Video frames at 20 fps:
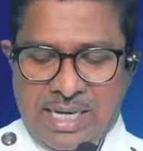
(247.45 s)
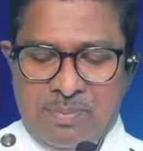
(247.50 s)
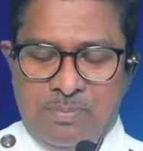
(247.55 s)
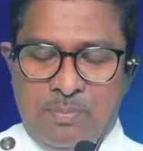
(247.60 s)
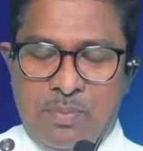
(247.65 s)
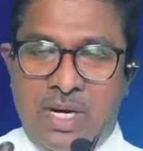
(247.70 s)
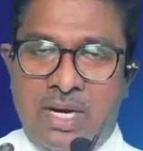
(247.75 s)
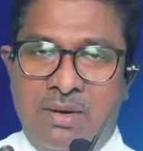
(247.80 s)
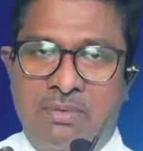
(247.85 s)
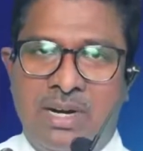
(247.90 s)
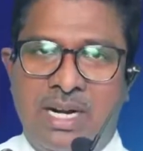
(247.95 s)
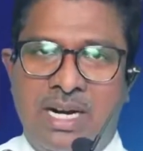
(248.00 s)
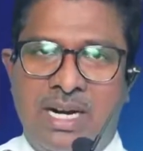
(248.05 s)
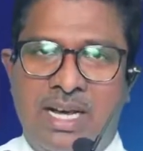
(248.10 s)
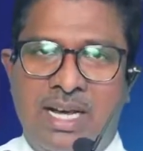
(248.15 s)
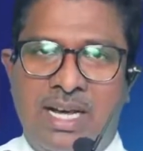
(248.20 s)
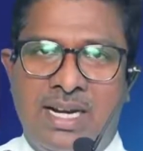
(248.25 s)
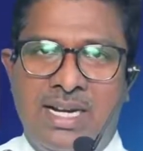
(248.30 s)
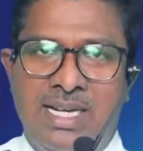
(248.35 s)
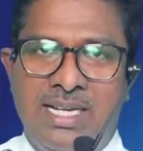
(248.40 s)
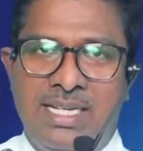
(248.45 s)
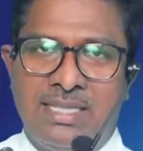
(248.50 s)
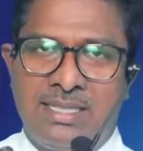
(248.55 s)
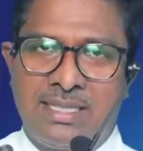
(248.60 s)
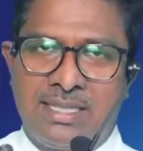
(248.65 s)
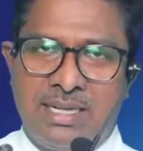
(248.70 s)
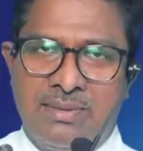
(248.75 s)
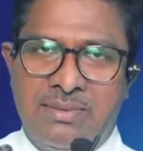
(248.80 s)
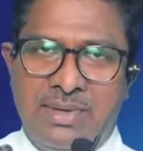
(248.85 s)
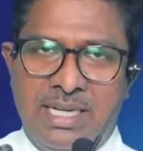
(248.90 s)
அப்பாவிகளான
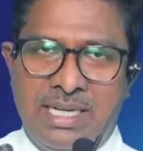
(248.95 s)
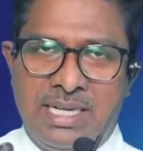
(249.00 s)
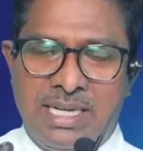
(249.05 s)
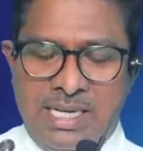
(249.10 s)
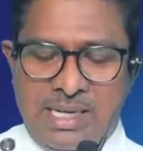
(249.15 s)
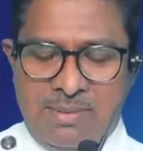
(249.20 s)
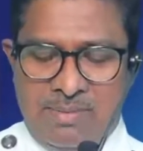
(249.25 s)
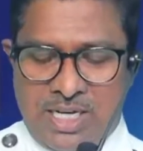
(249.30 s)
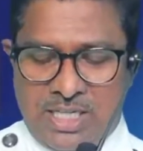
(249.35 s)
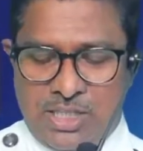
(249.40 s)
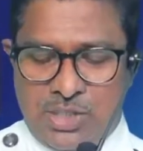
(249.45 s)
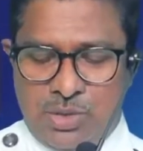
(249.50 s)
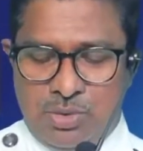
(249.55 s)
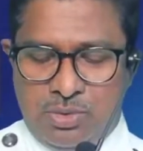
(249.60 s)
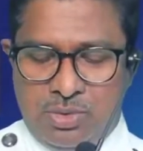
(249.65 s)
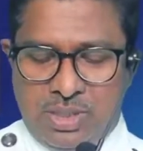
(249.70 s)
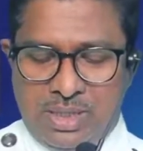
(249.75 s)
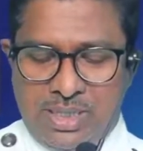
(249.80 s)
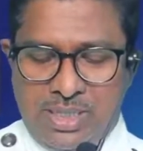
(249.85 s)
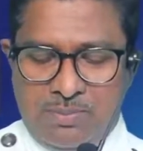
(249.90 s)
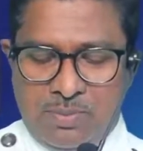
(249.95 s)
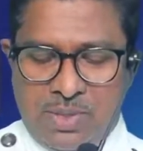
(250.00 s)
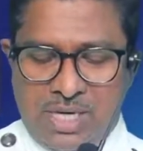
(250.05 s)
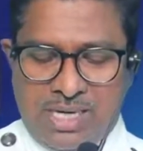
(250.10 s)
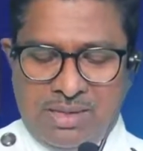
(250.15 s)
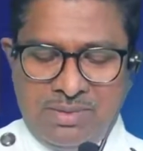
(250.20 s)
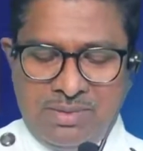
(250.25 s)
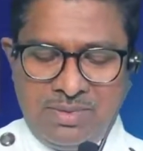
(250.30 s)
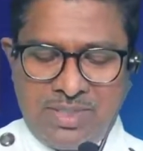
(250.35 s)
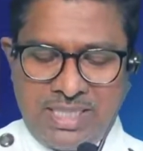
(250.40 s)
இஸ்ரவேலரையும் அச்சுறுத்தி
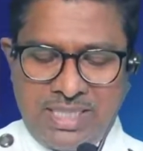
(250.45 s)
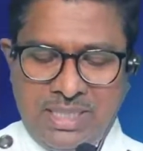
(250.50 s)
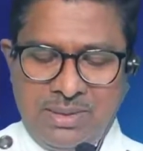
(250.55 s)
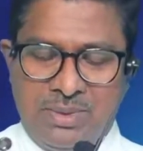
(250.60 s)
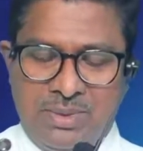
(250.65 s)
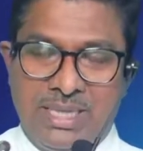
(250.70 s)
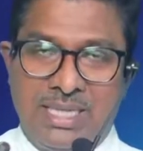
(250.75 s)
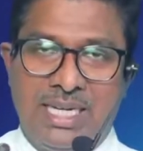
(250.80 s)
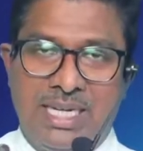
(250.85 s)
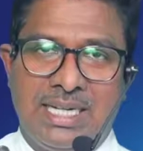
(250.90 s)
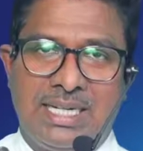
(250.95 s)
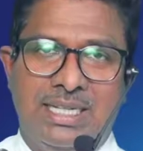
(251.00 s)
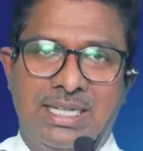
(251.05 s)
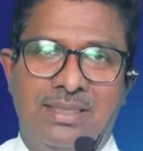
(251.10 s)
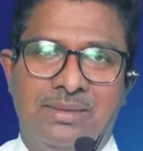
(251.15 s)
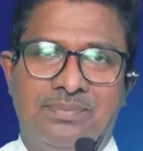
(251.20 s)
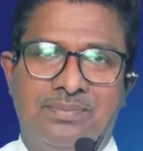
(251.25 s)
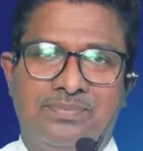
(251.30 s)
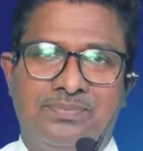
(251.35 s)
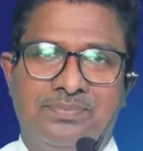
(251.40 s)
பாவம் செய்து வந்தார்கள்